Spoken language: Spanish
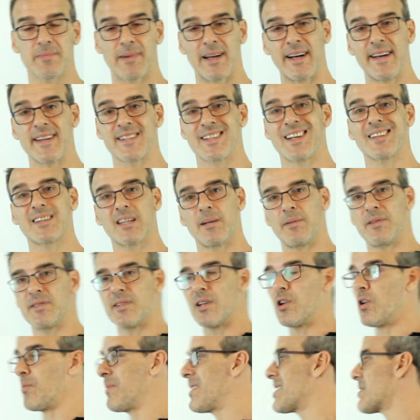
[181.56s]
valen exactamente
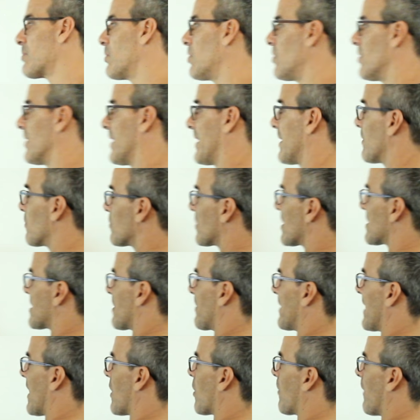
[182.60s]
lo mismo en un
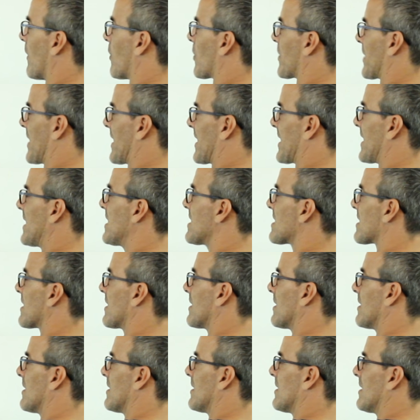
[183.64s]
determinado valor de x.
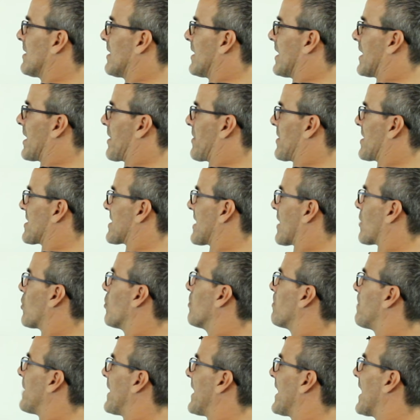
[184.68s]
Es decir, se
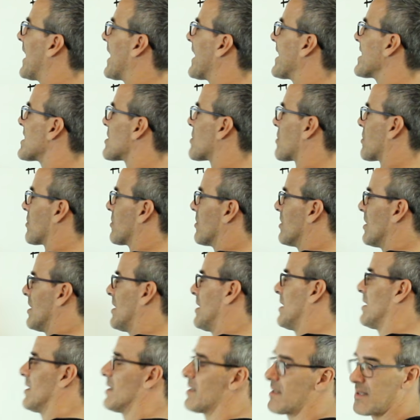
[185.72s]
cumplirá esto
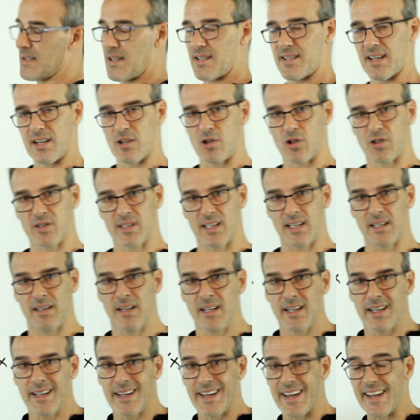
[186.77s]
si se cortan.
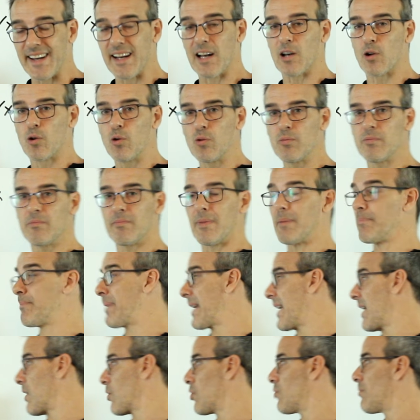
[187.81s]

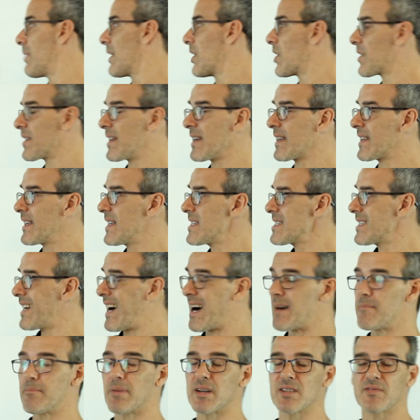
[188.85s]
para algún valor de x,
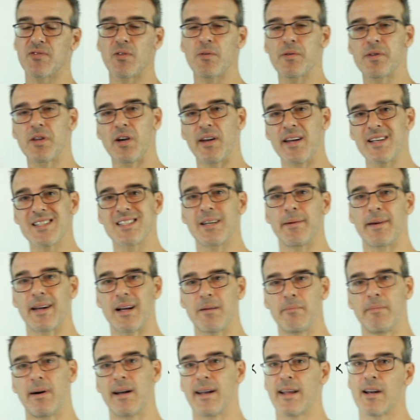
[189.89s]
ambas funciones
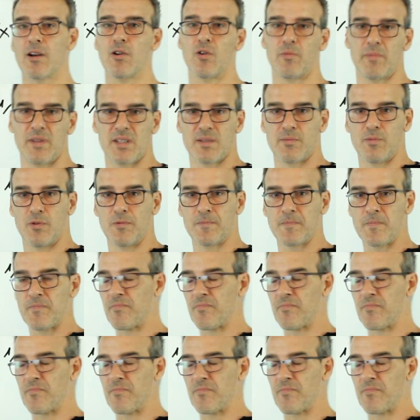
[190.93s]
deberán valer lo mismo.